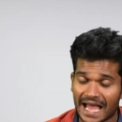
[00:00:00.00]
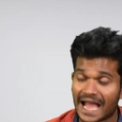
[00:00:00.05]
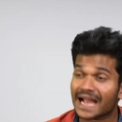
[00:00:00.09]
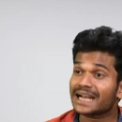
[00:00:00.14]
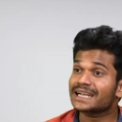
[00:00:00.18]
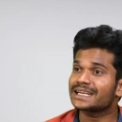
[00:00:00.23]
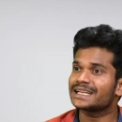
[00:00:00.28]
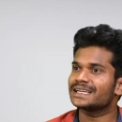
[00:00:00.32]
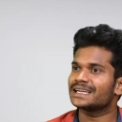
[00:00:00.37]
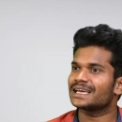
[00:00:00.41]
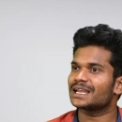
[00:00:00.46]

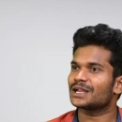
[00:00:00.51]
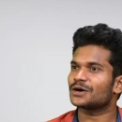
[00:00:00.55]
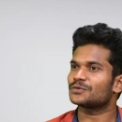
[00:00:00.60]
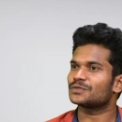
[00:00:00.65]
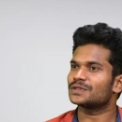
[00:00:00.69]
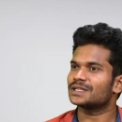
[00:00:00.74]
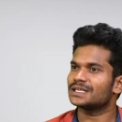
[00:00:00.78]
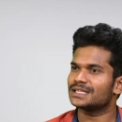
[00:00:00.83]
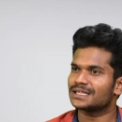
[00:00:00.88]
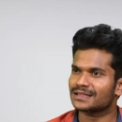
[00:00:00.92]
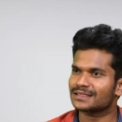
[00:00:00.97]
యాక్టింగ్ ఎలా
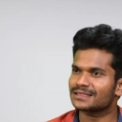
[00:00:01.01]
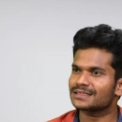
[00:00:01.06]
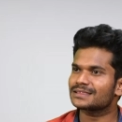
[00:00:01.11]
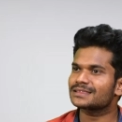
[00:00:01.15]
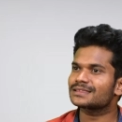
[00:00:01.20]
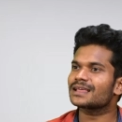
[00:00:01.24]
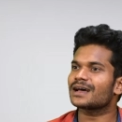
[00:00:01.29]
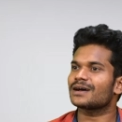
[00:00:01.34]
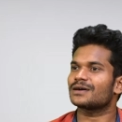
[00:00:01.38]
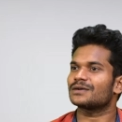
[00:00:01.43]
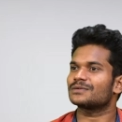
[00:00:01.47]
ఉంది
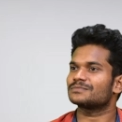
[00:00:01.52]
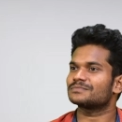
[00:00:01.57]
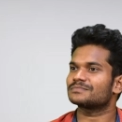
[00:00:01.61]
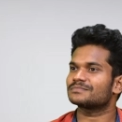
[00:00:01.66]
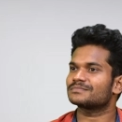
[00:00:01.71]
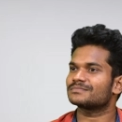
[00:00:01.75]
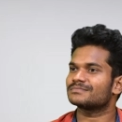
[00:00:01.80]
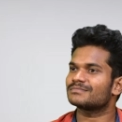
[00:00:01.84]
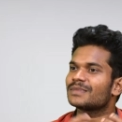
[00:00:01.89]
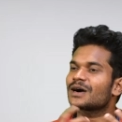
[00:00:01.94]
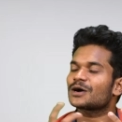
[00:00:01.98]
ఇదంతా
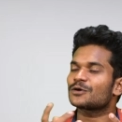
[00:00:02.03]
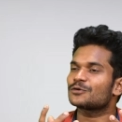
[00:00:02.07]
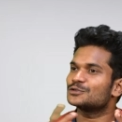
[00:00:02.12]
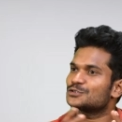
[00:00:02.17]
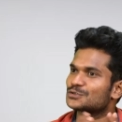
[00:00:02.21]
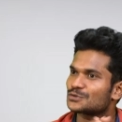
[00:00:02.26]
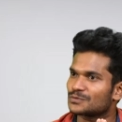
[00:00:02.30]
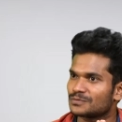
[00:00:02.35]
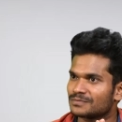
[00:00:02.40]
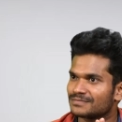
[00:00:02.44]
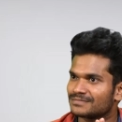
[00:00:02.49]
మాకు
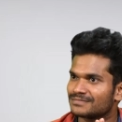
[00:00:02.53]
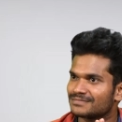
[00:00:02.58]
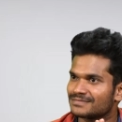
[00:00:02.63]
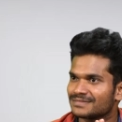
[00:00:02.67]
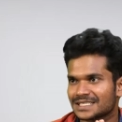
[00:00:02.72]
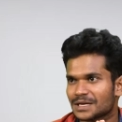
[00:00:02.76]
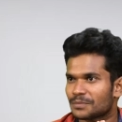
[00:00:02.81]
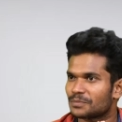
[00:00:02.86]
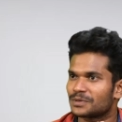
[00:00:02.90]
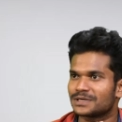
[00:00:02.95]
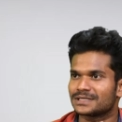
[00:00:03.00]
కొంచెం
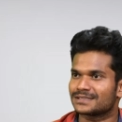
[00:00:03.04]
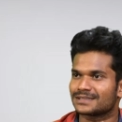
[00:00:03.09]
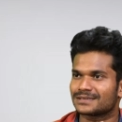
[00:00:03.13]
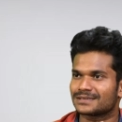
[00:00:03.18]
చెప్పండి